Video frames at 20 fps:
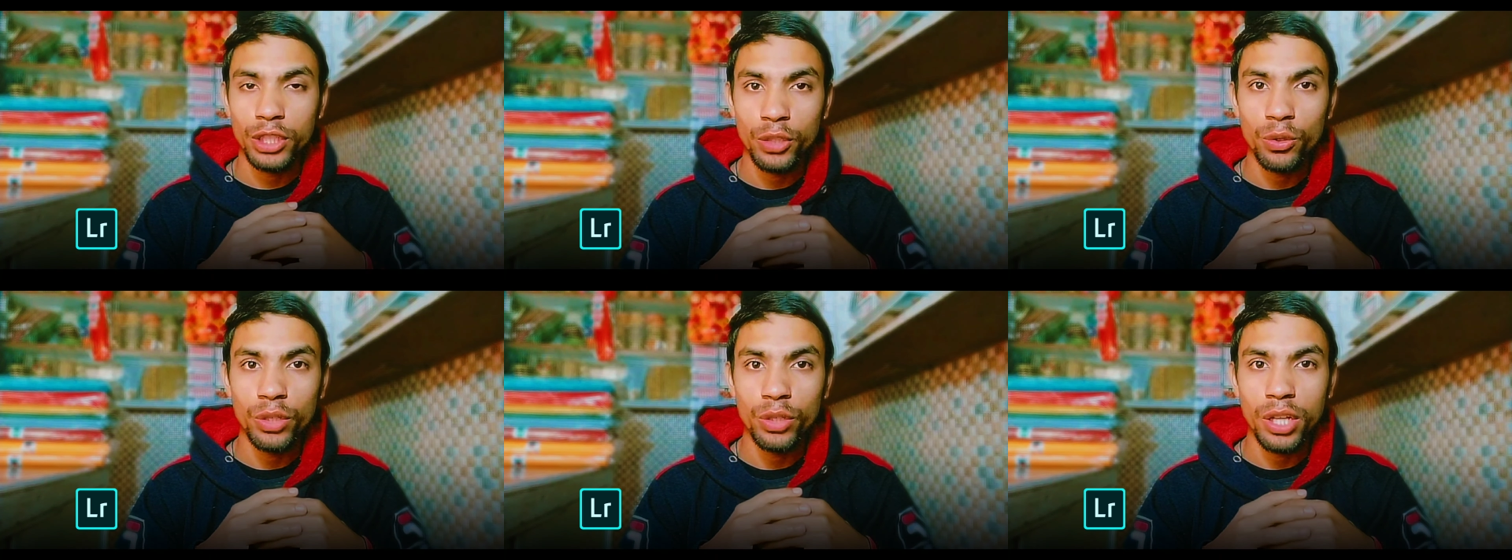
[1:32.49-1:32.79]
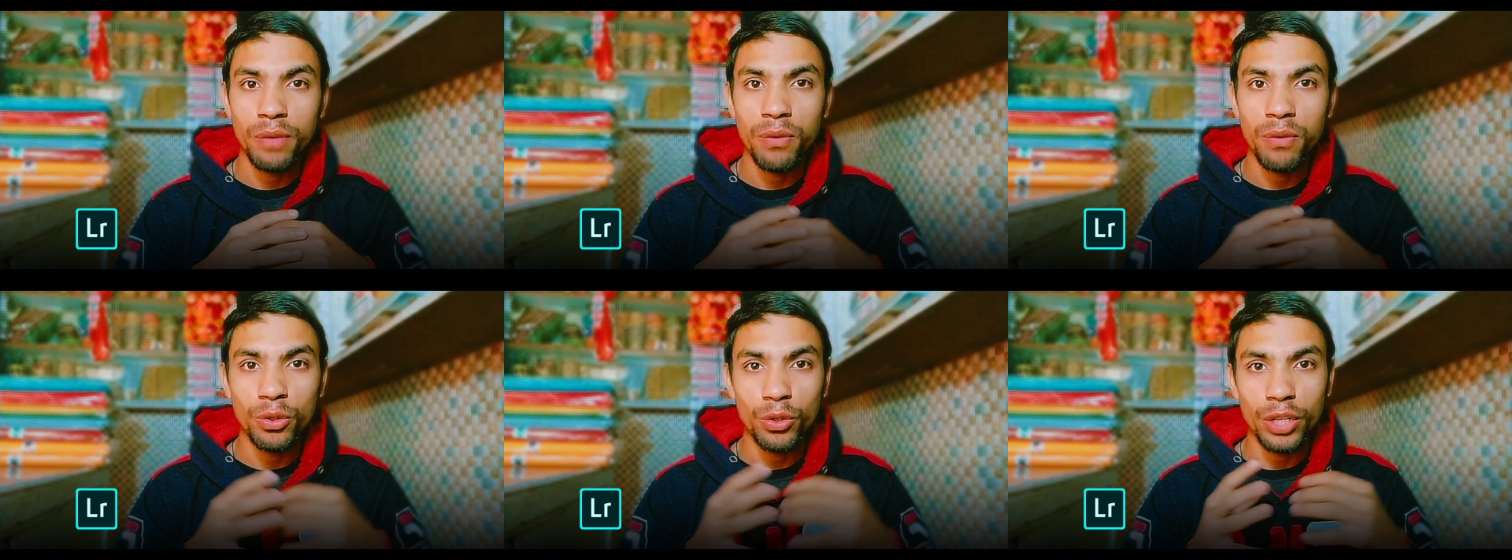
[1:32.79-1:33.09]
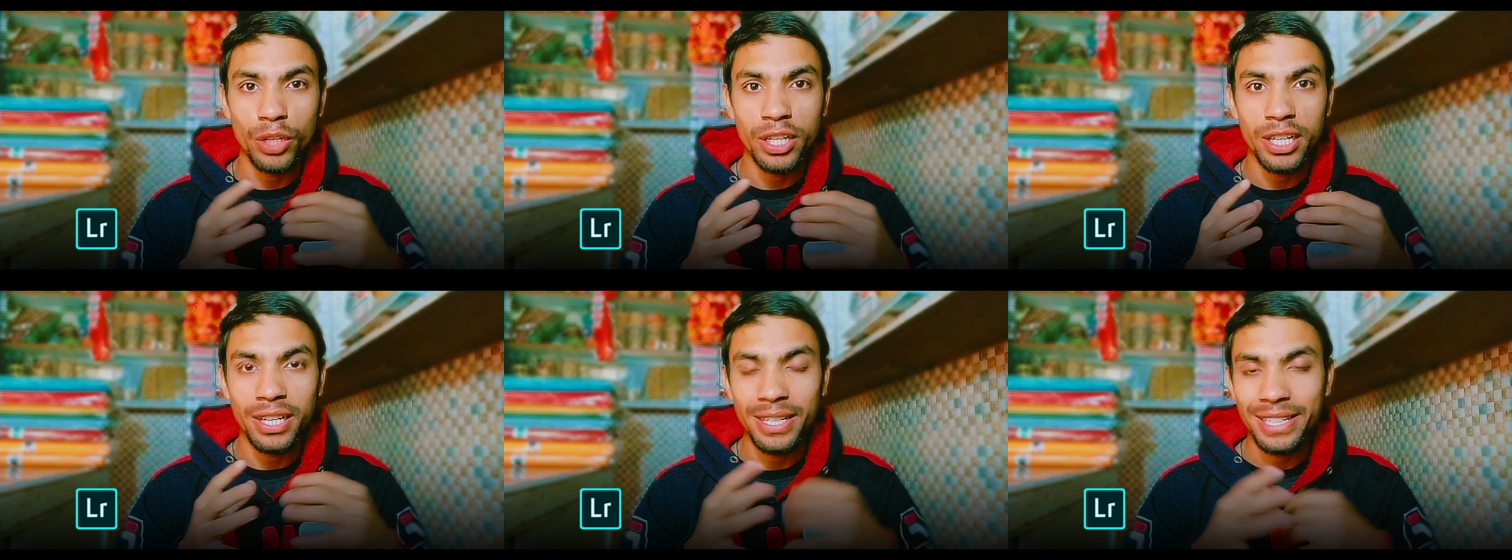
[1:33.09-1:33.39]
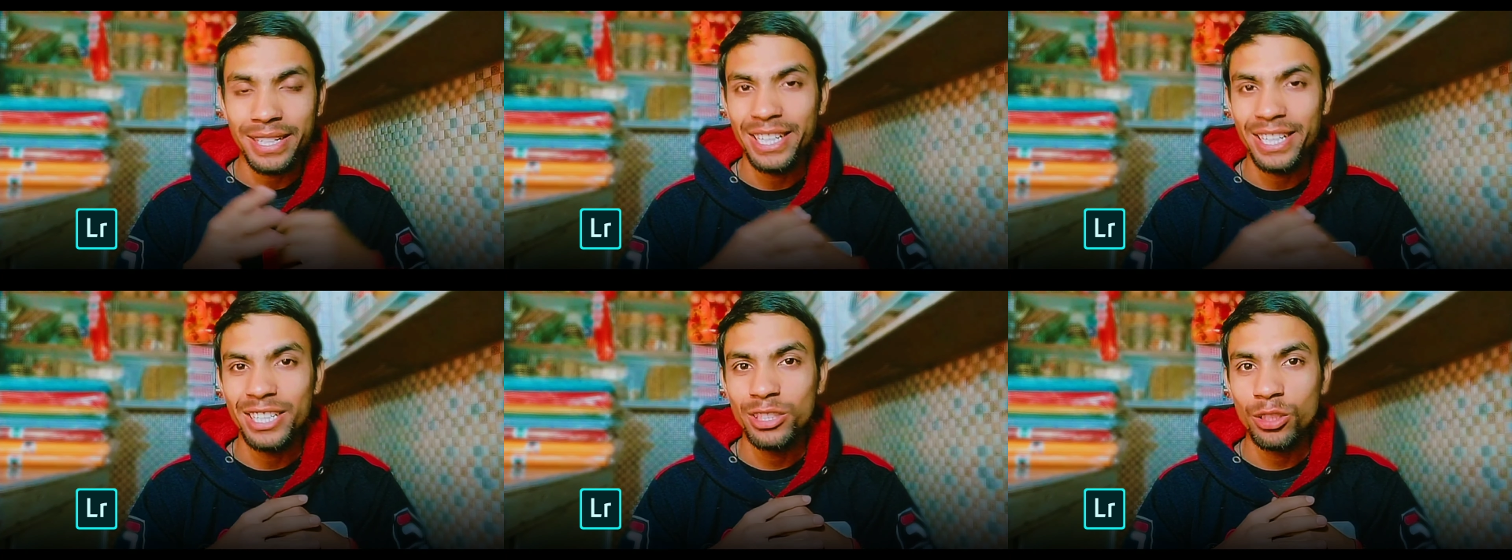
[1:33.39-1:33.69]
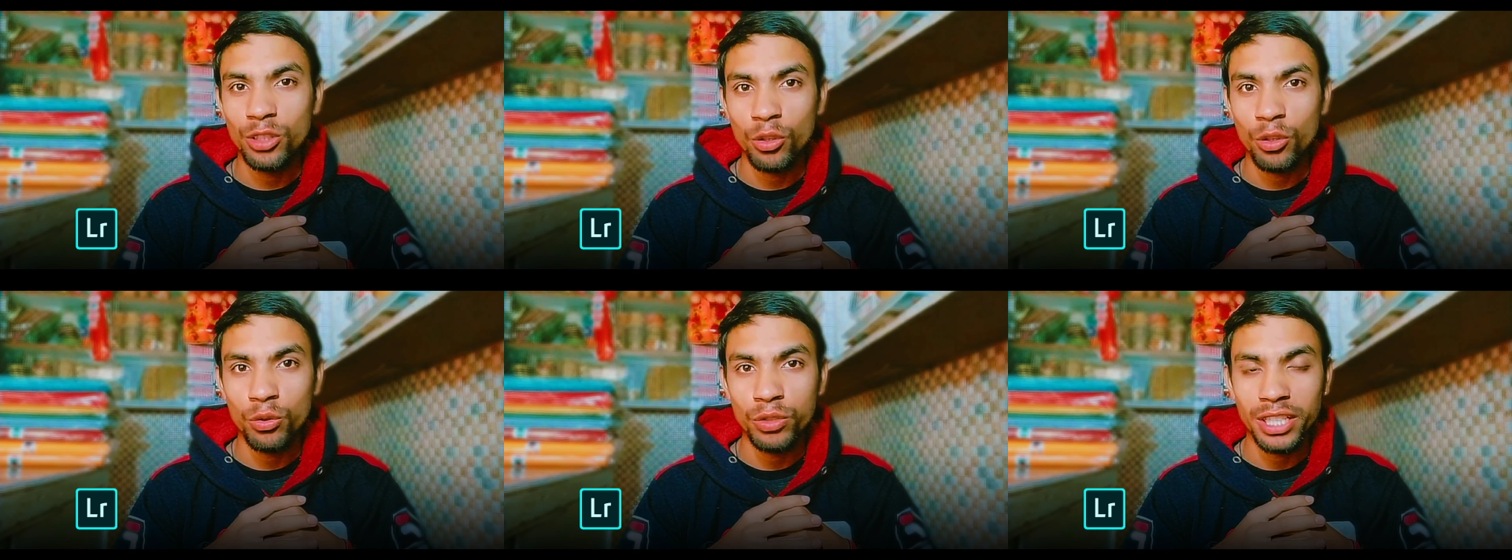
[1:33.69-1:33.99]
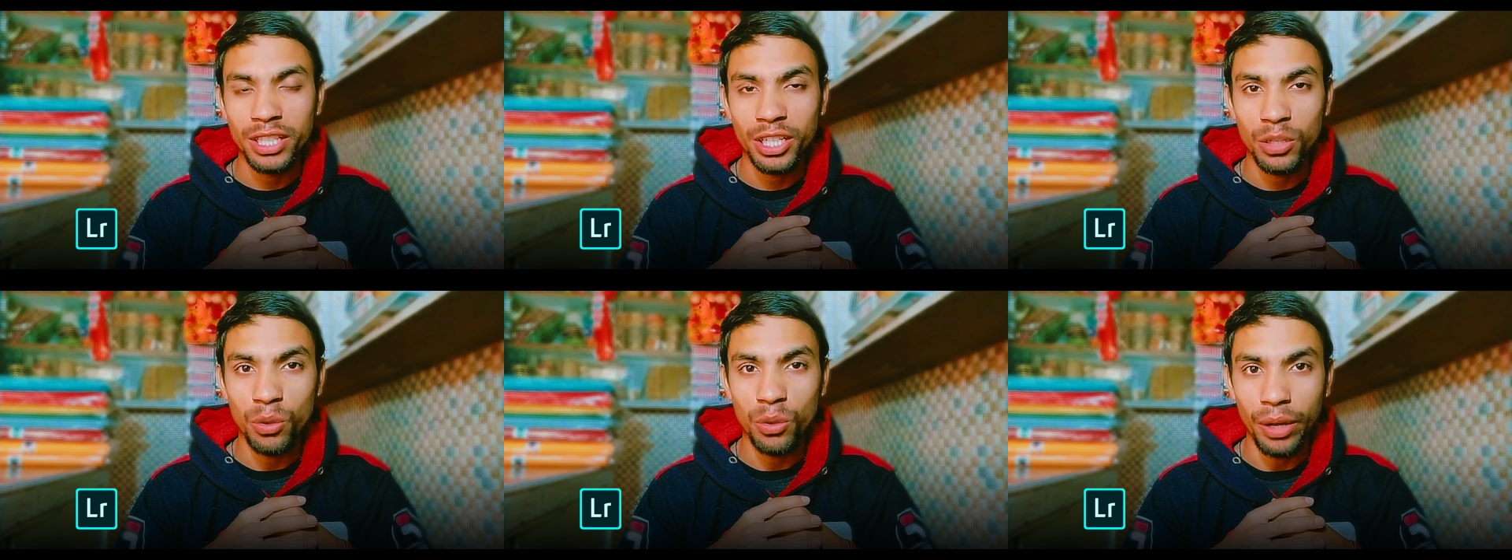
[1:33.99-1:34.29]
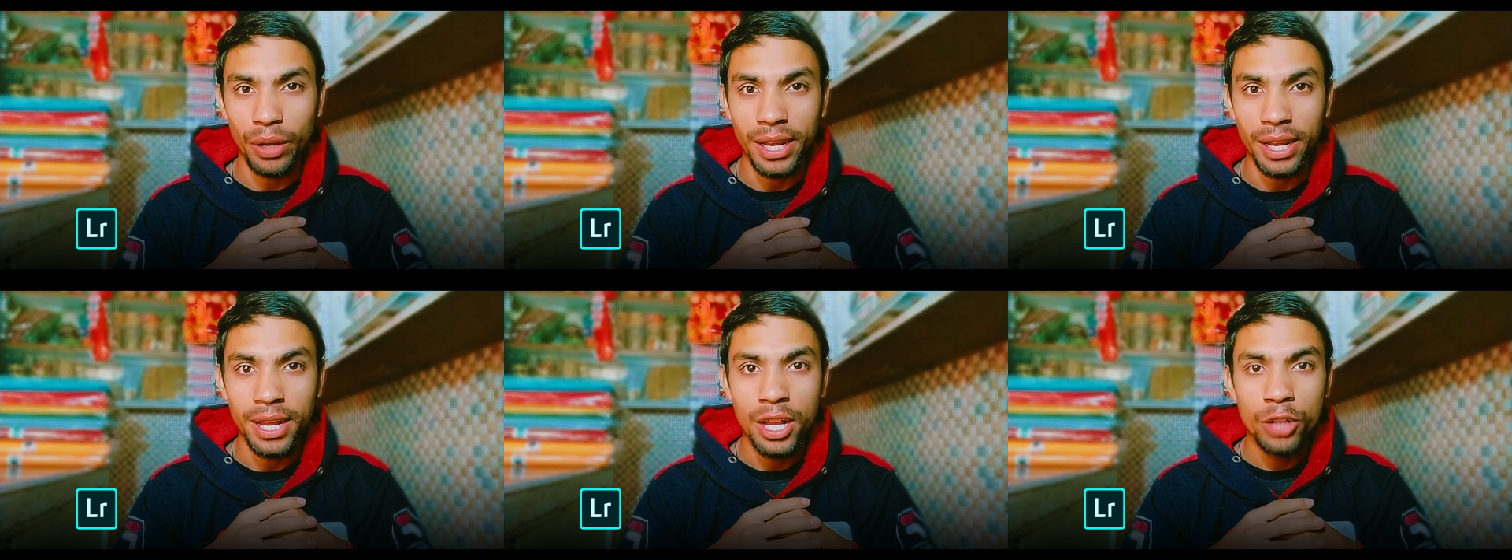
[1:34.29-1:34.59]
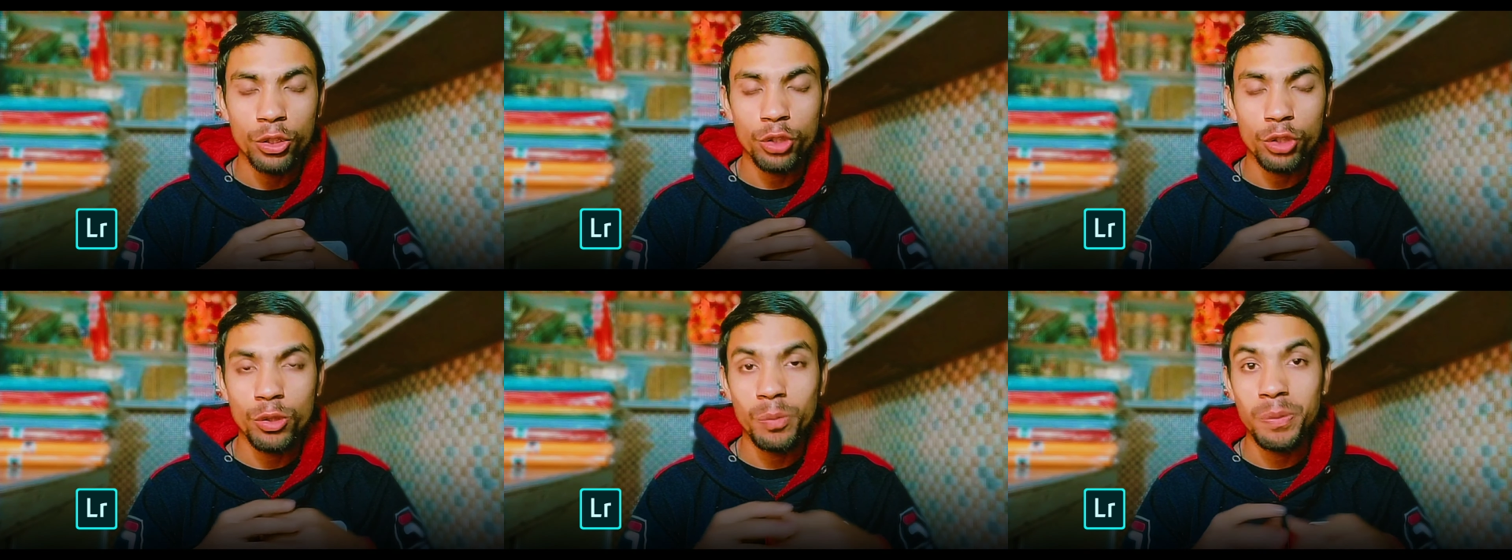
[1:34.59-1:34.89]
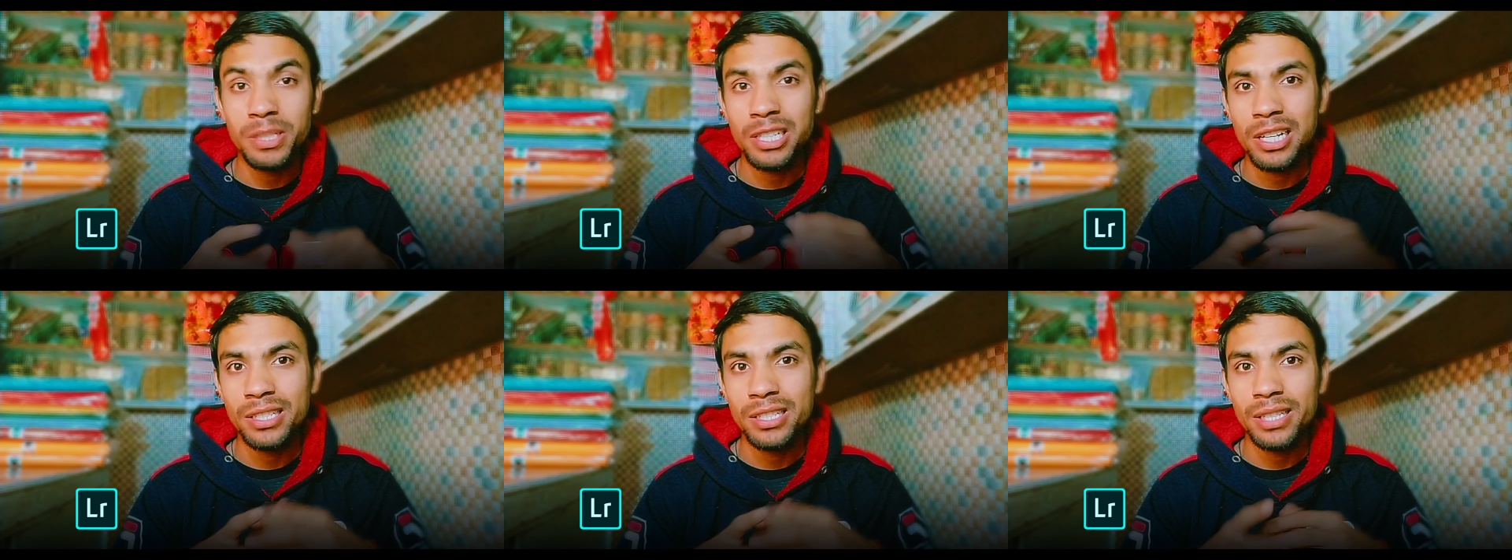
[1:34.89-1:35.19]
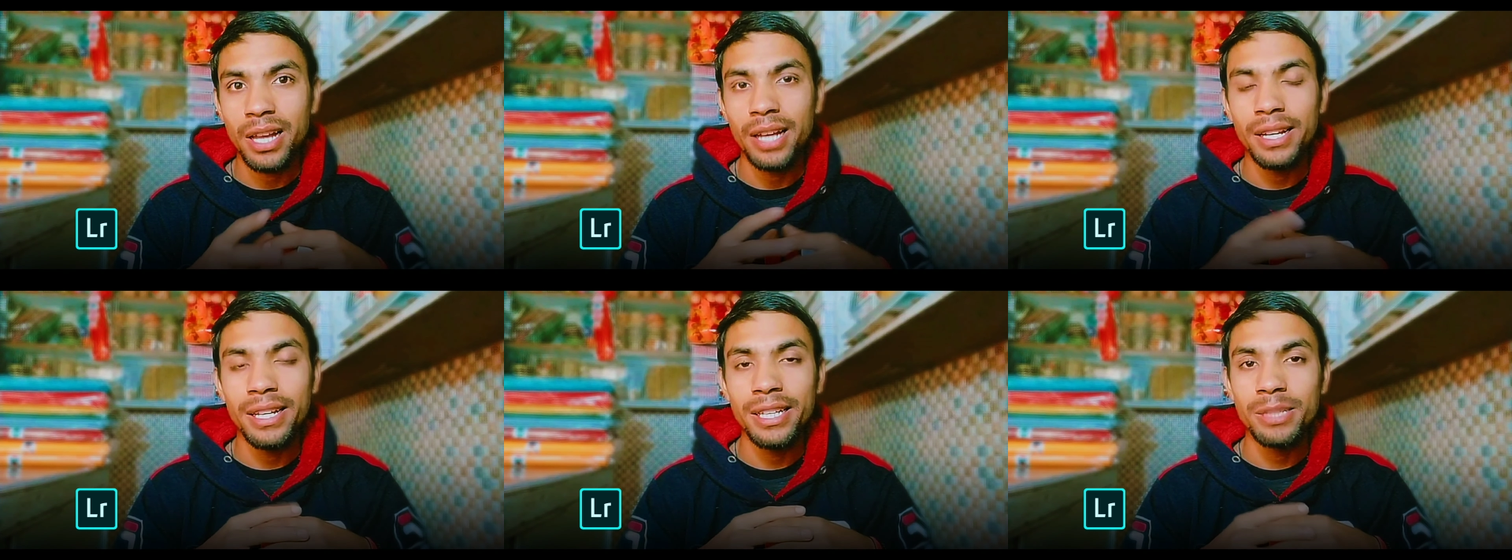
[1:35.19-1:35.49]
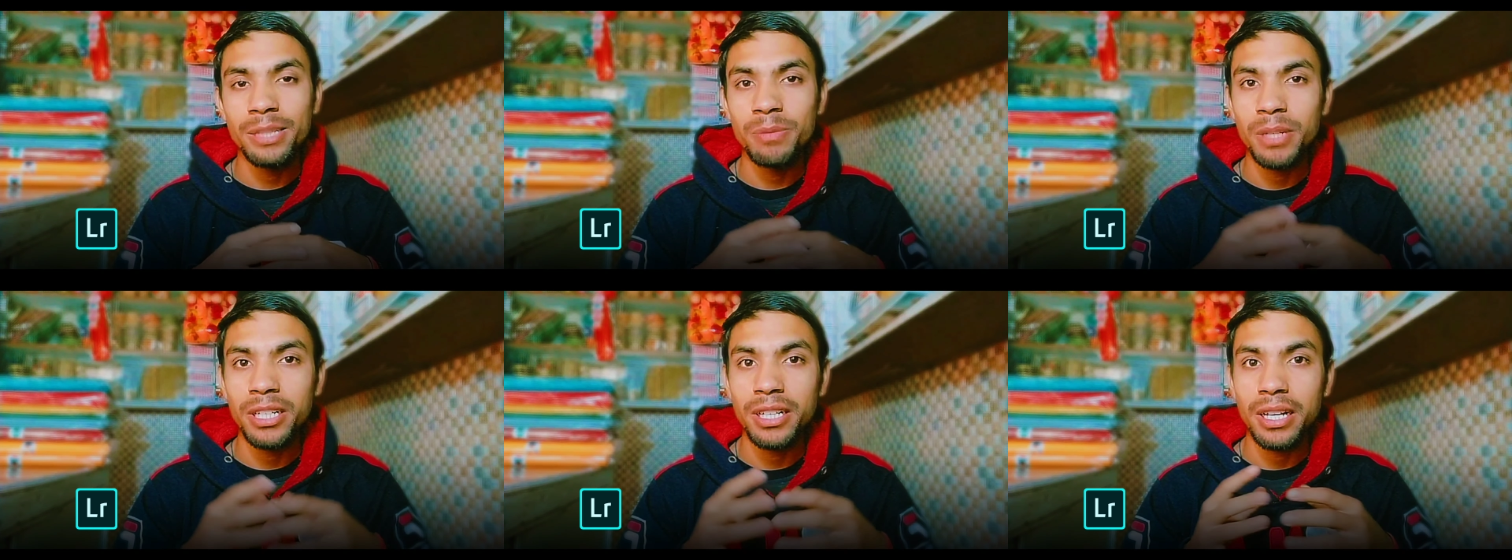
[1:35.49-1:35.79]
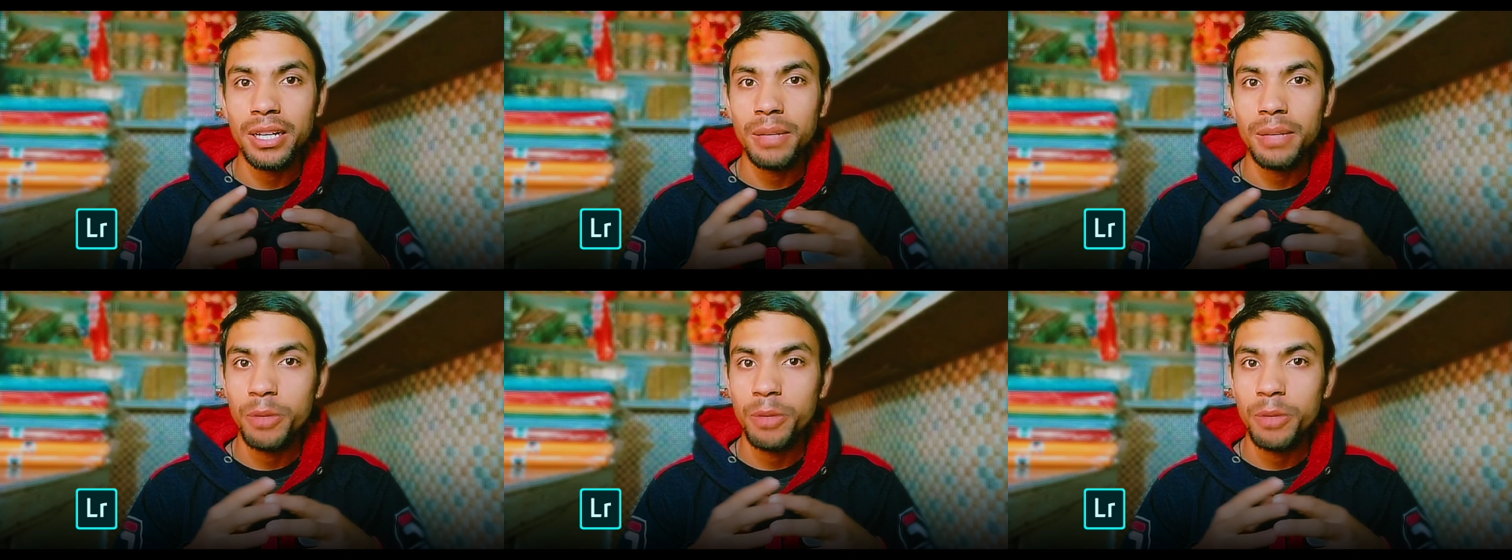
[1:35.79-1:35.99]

की होगी फोटो की कलर ग्रेडिंग तो जरूर से की होगी तो इसमें पिछले साल ही इसमें